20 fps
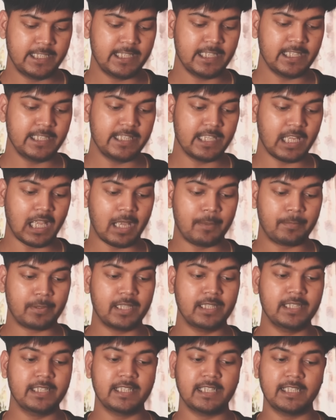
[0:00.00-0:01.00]
ठीक है ये आपके
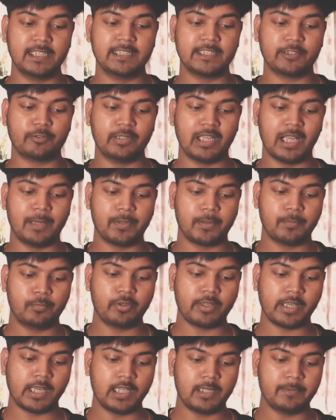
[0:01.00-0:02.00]
लिए नहीं देखो यहाँ पर बोल
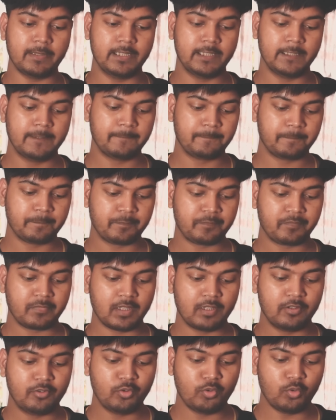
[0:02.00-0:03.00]
रहा है ना भाई
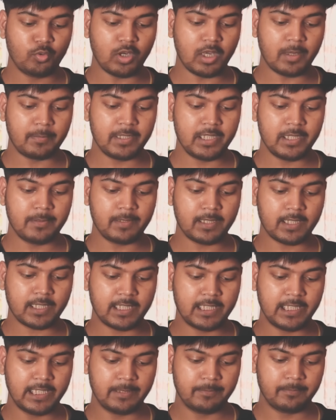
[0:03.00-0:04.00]
नो अवेलेबल
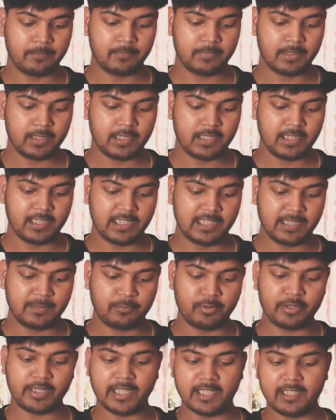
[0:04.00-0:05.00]
क्लेम
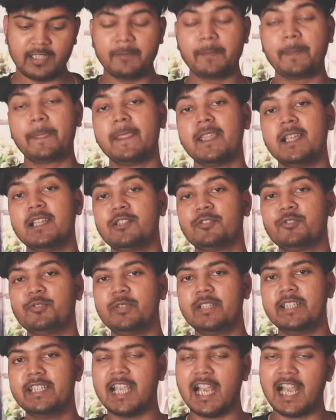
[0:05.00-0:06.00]
बोल रहा है ना तो
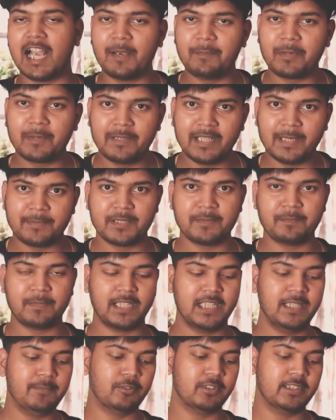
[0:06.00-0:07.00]
यहाँ पर मैंने आपसे
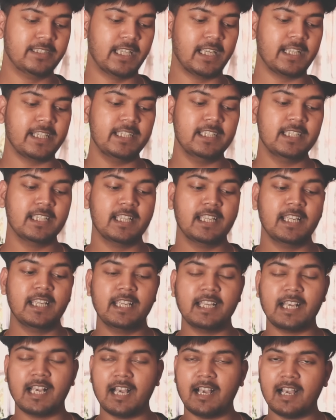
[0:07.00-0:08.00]
पहले ही बोल दिया कि
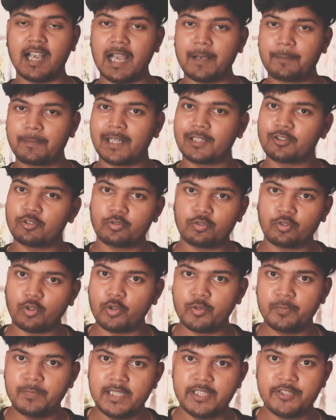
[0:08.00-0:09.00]
आपका तो
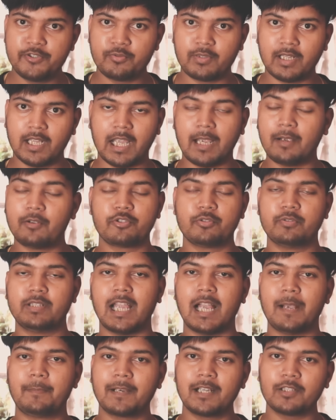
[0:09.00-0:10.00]
टॉन मिल चुका है सॉरी
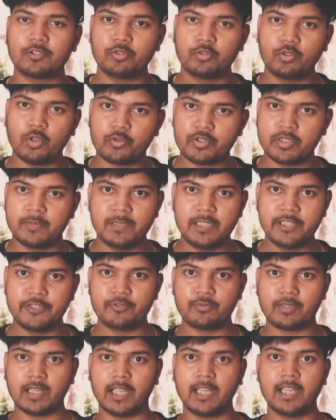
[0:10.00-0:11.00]
आपका तो डॉक्स मिल
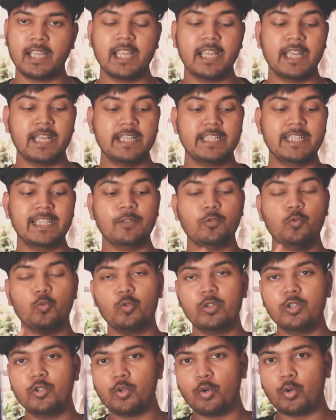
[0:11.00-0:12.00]
चुका है ये
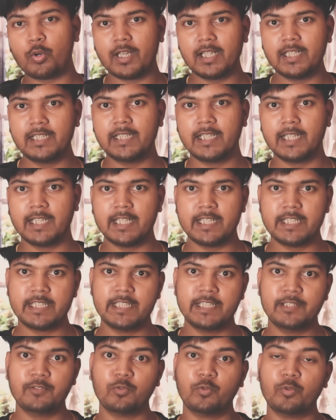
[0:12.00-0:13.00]
उन लोगों के लिए है
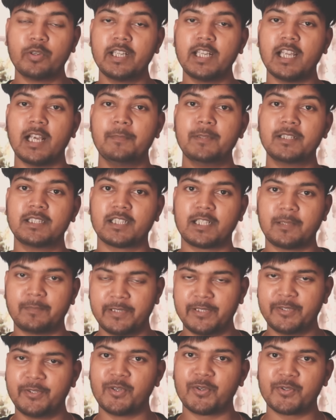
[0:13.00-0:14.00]
जिन्होंने अभी तक
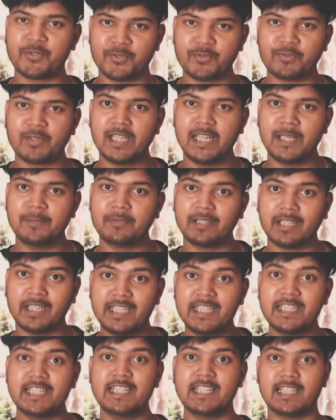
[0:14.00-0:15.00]
अपने डॉक्स को क्लेम
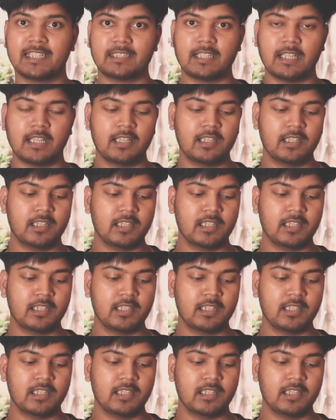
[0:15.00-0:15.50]
नहीं किया था